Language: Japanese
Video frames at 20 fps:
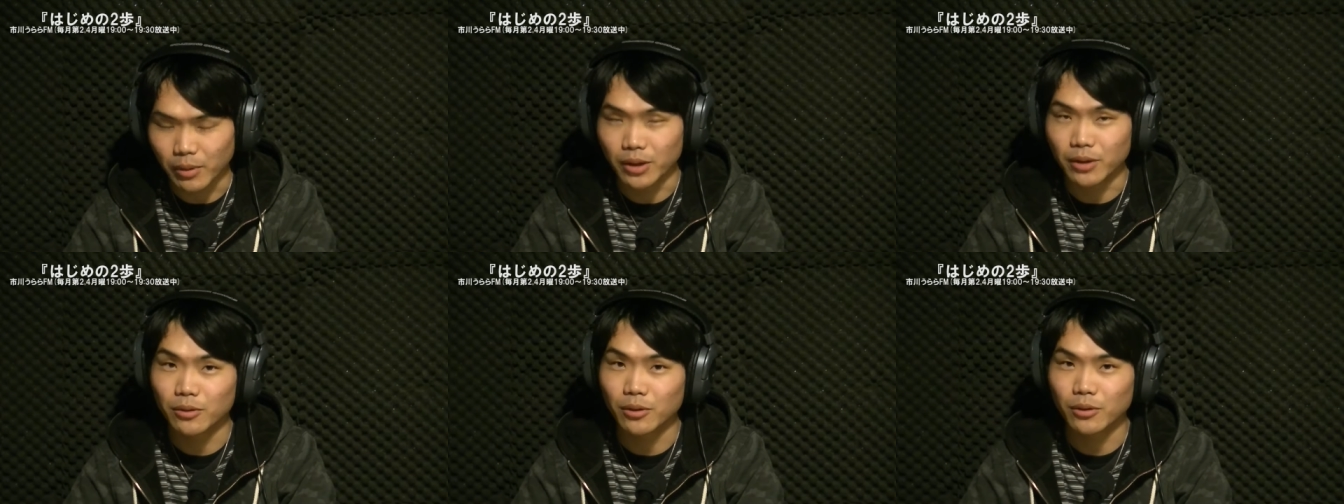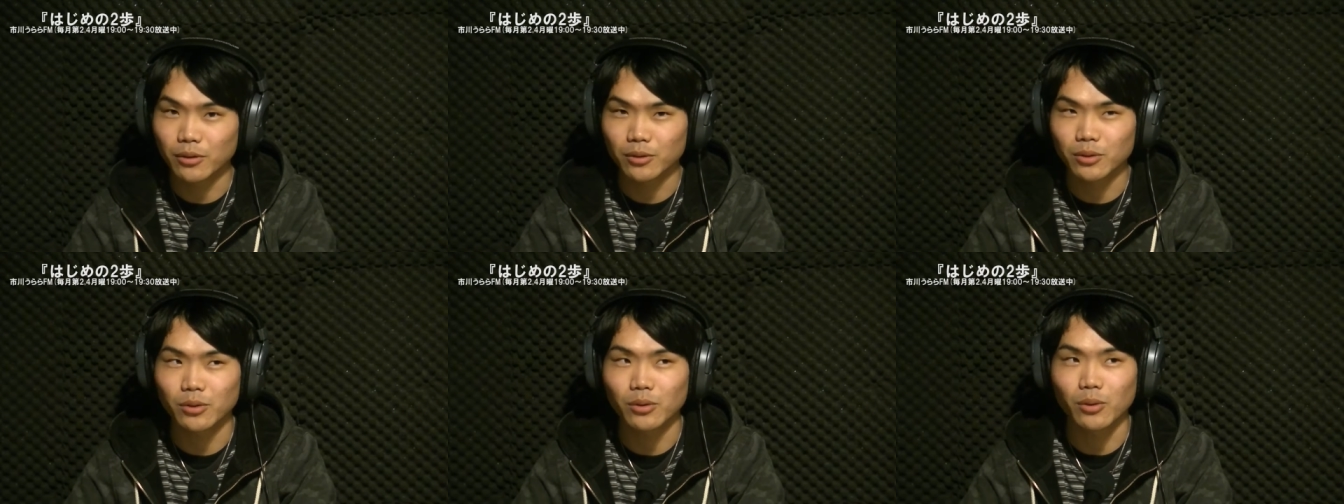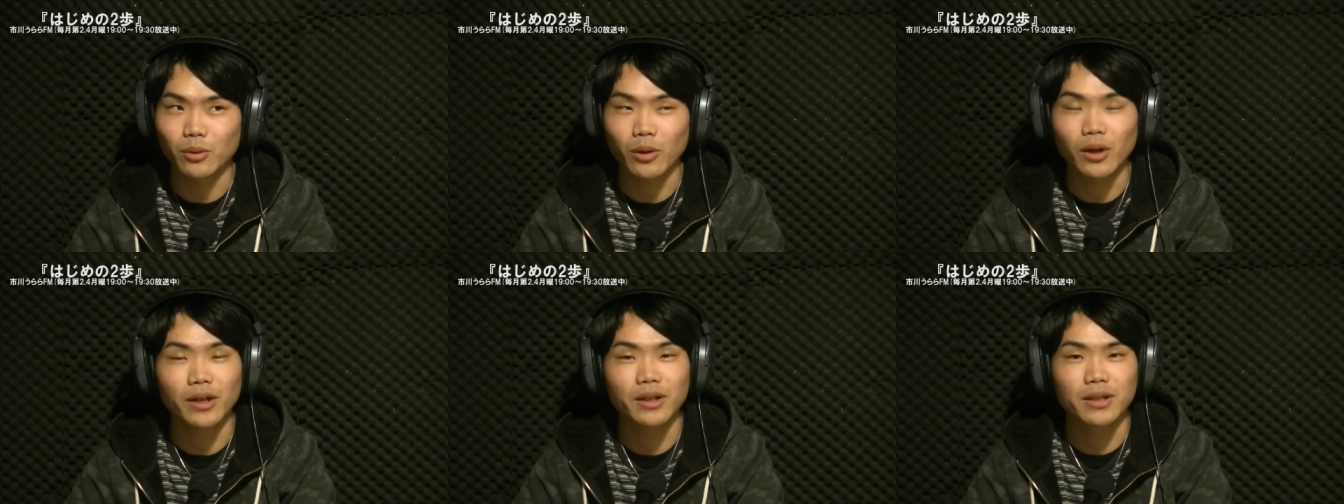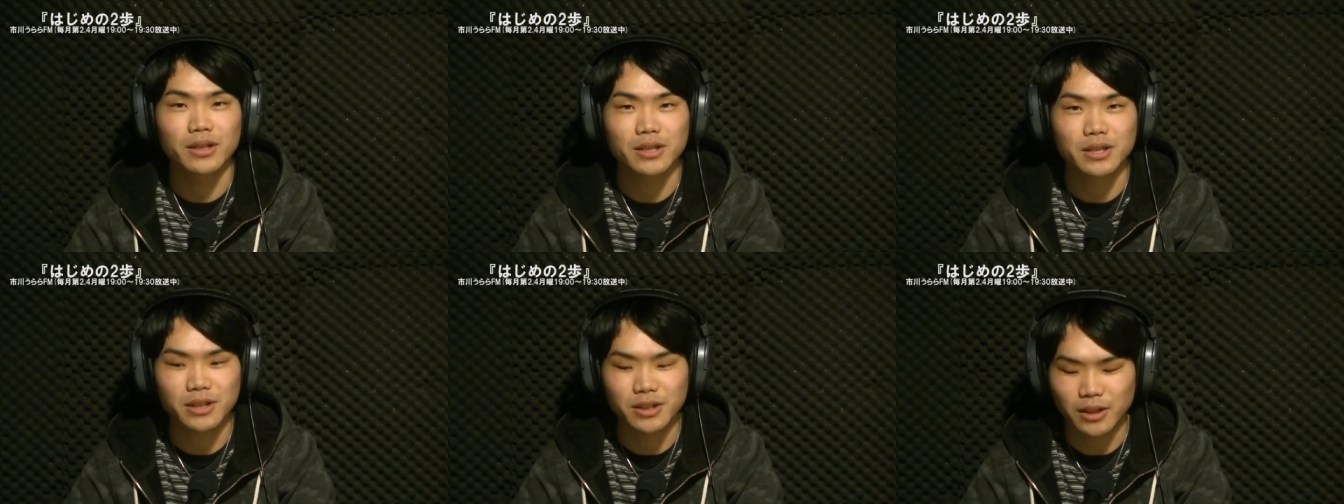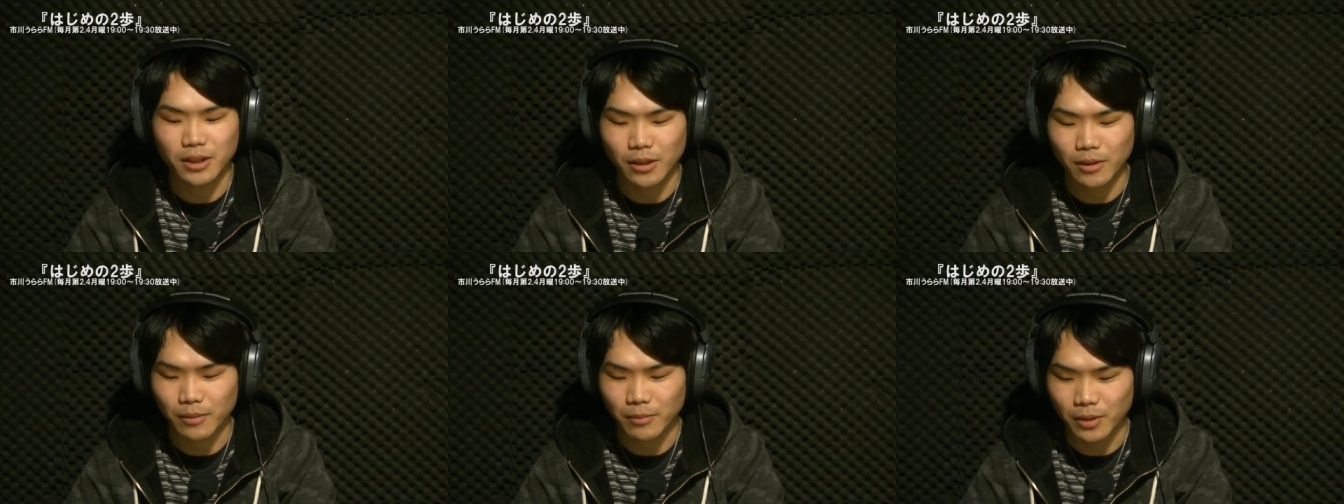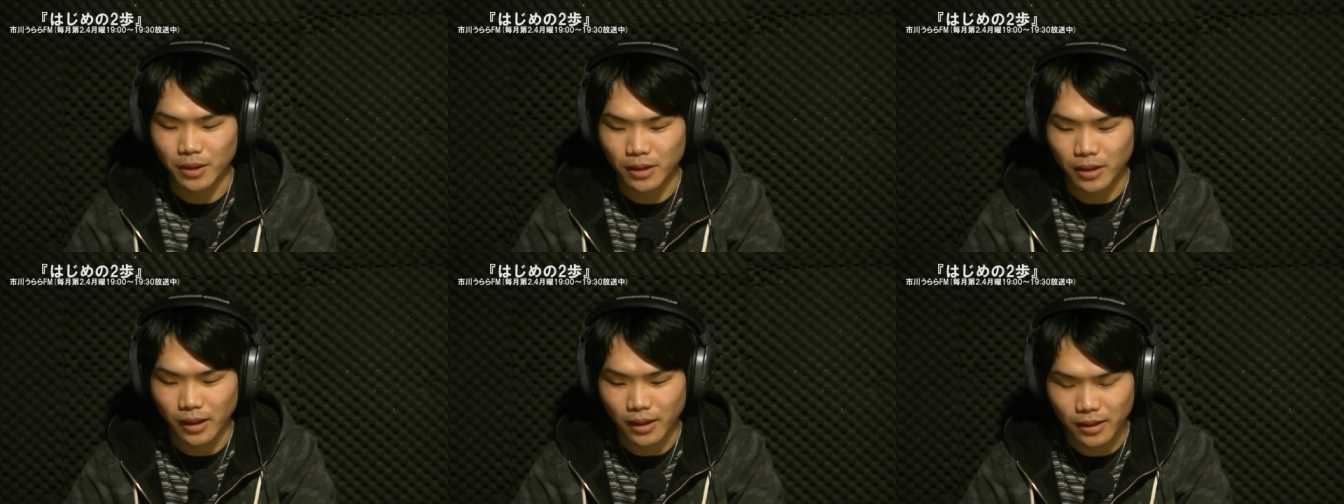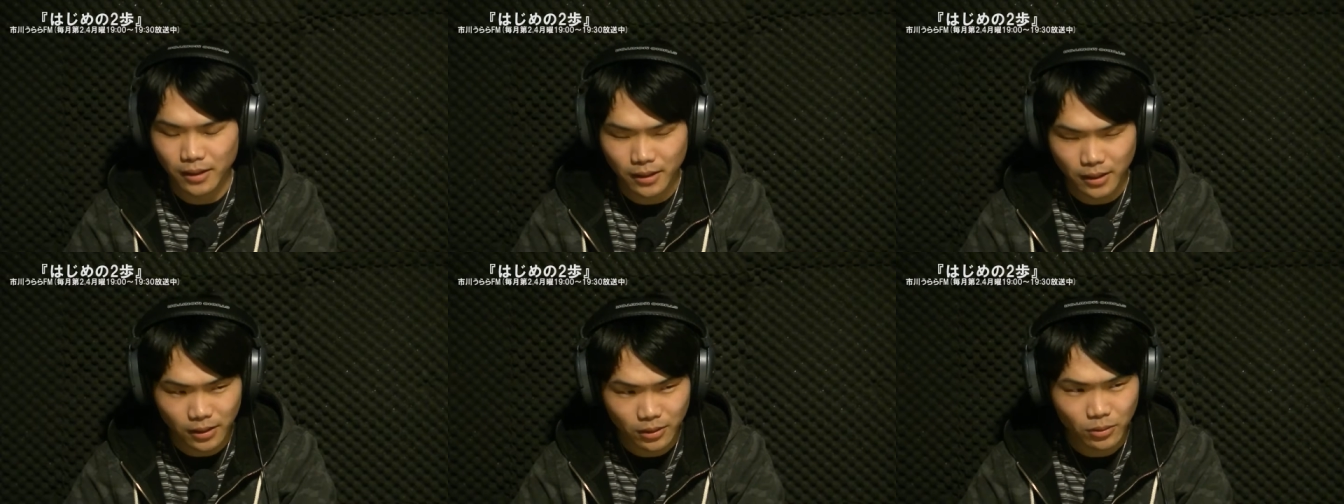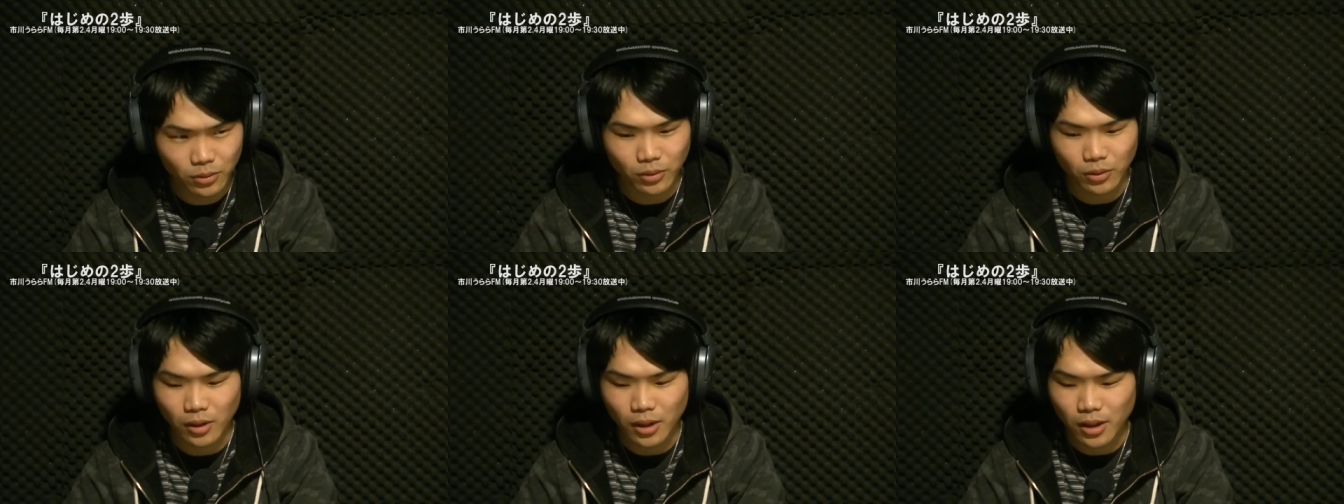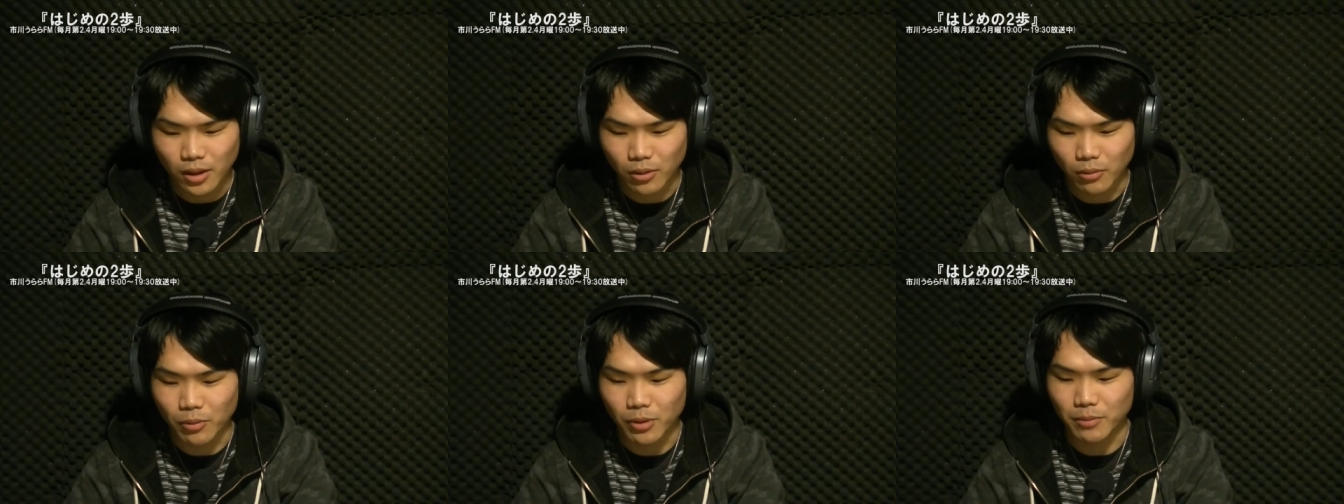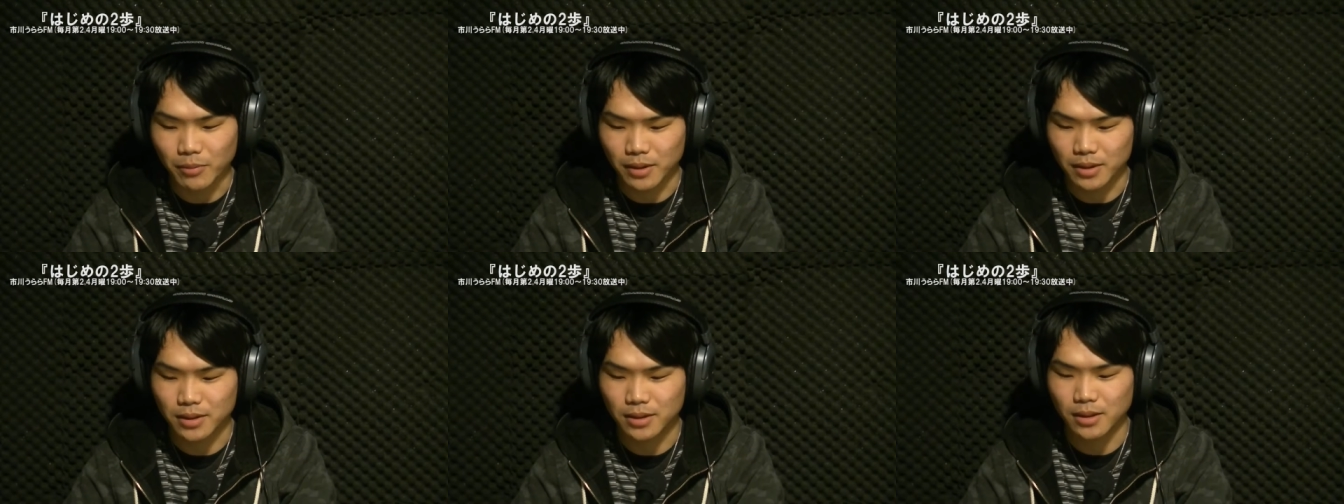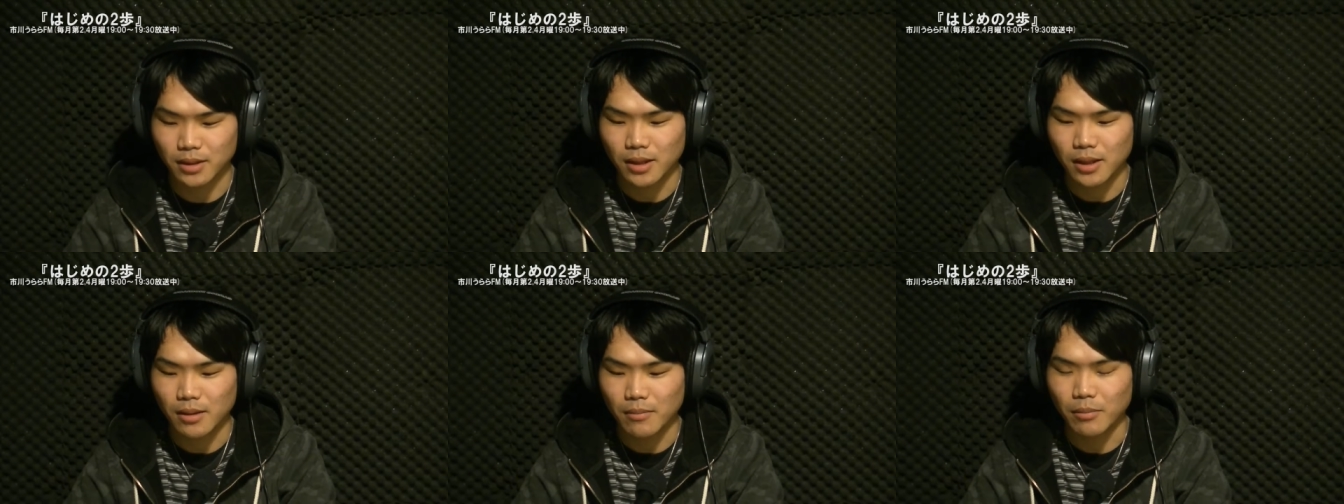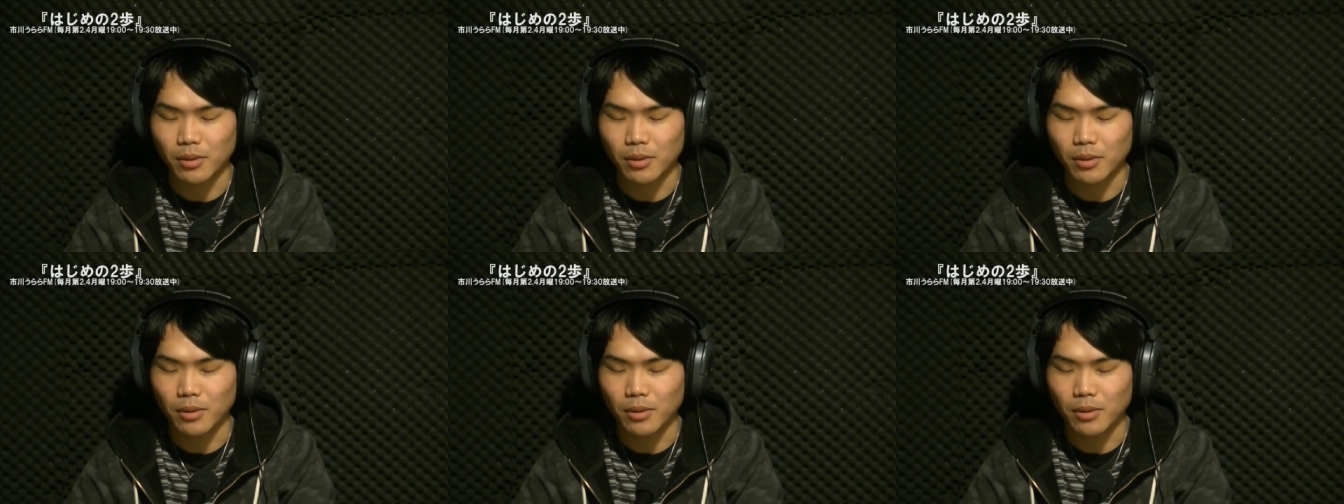いろいろとお話ししてみたいなと思います、